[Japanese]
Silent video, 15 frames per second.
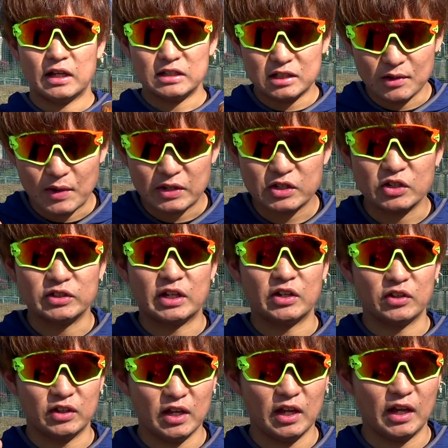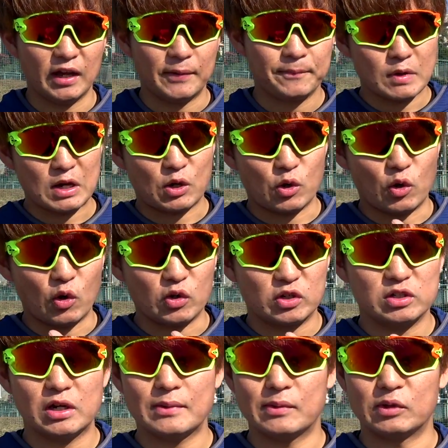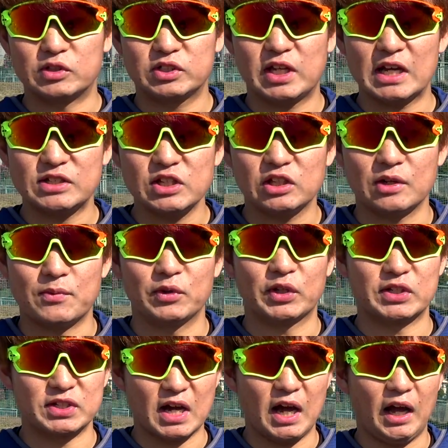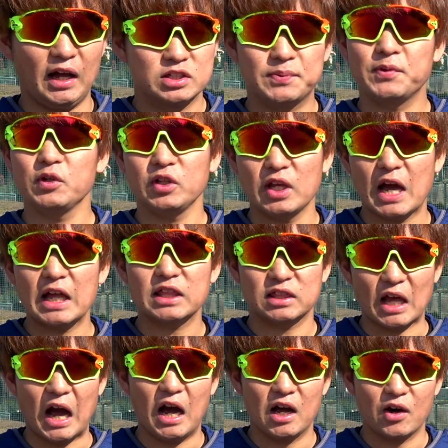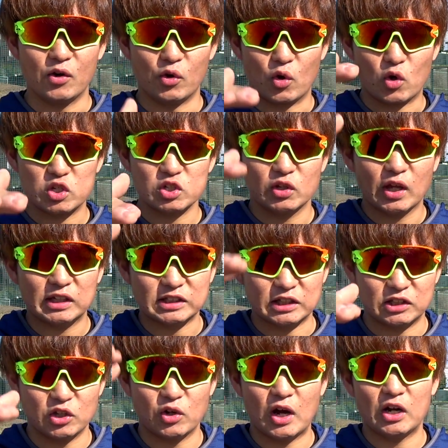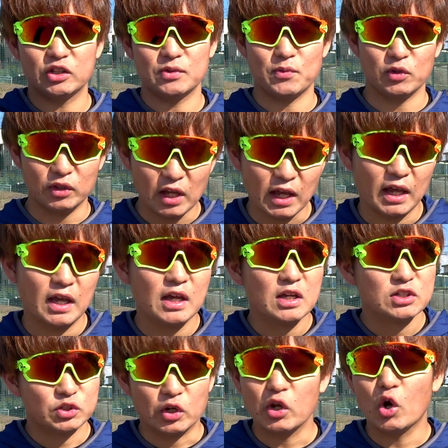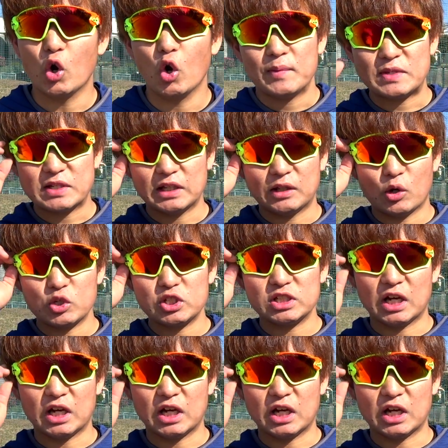体勢は低くなるんで、まあ、こうグラブもつきやすいと思うんですが自分に合ったこの腰の高さっていうのがあると思うんでそれを見つけてほしい